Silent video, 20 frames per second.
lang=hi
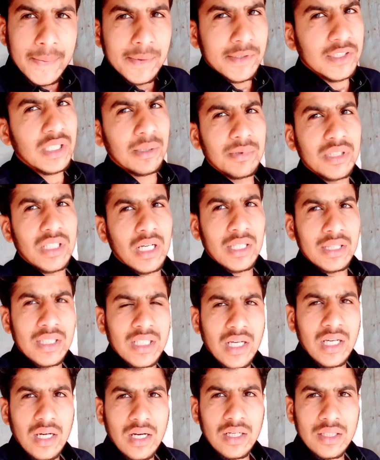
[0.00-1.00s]
मुझे अब याद
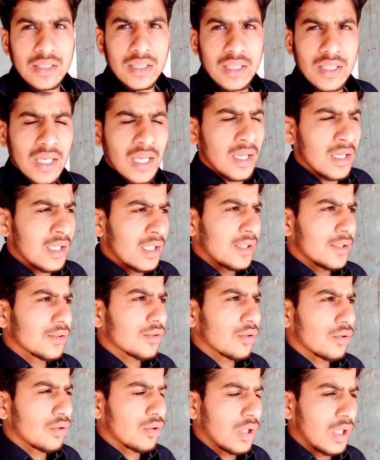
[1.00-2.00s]
नहीं आ रहा ठीक है
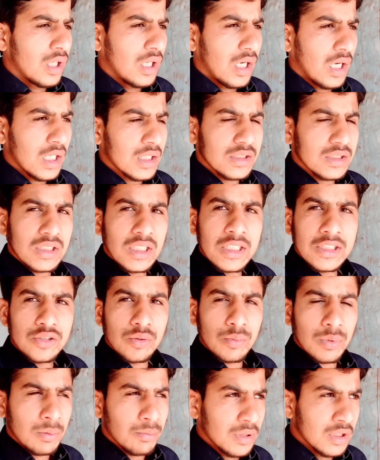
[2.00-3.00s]
तो आज ये
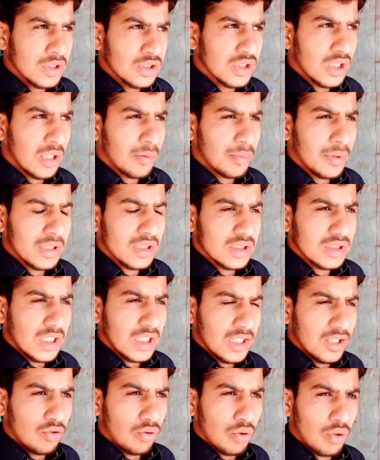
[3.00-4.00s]
जुम्मे पे इंशाल्लाह पहन के
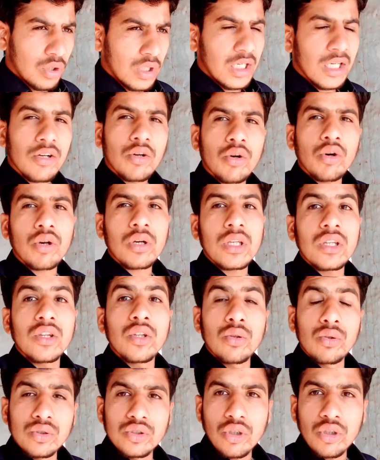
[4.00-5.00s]
जाएंगे और एक और
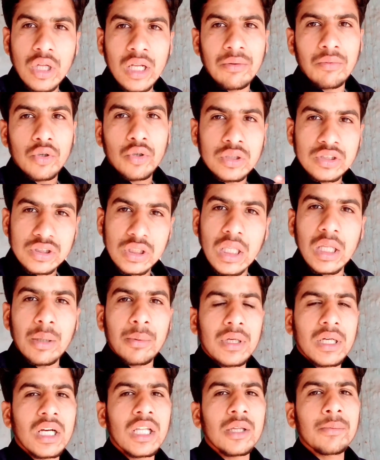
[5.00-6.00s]
न्यू जोड़ा है वो इंशाल्लाह
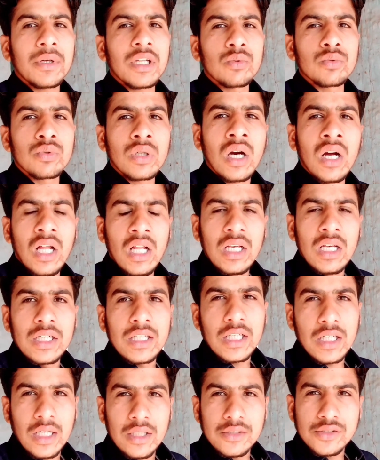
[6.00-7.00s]
मैं कल पहनूंगा
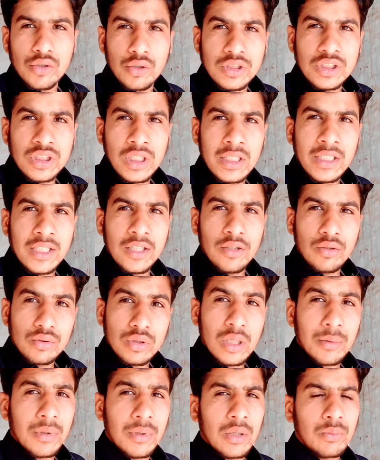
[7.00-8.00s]
ठीक है छोई चलेंगे
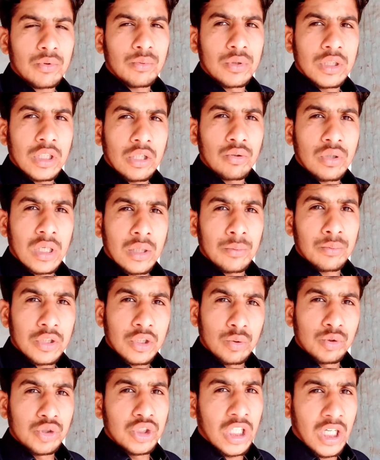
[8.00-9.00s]
उधर मैं आपको बताऊंगा हम
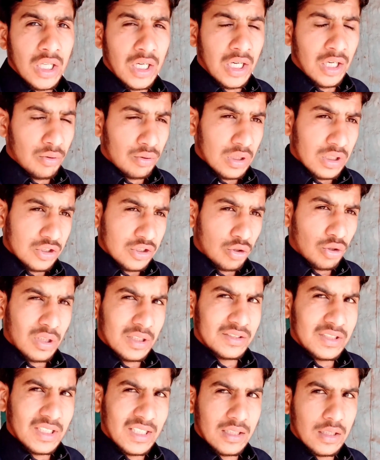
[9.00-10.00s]
क्यों जा रहे हैं उधर छोटा
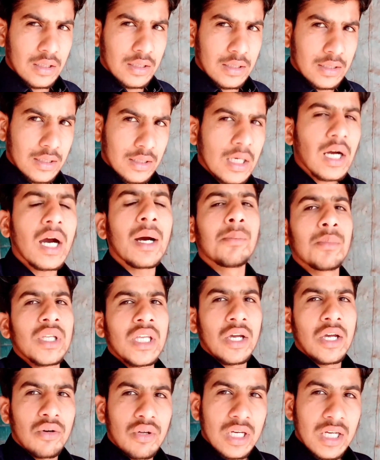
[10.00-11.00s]
सा एक काम भी
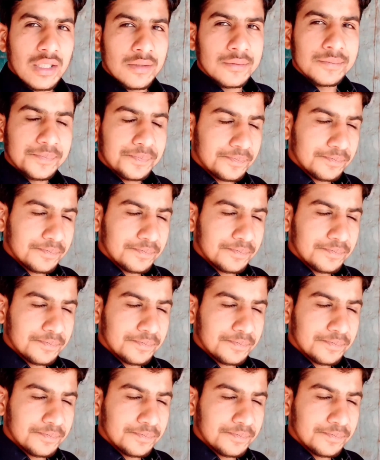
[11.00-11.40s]
है और एक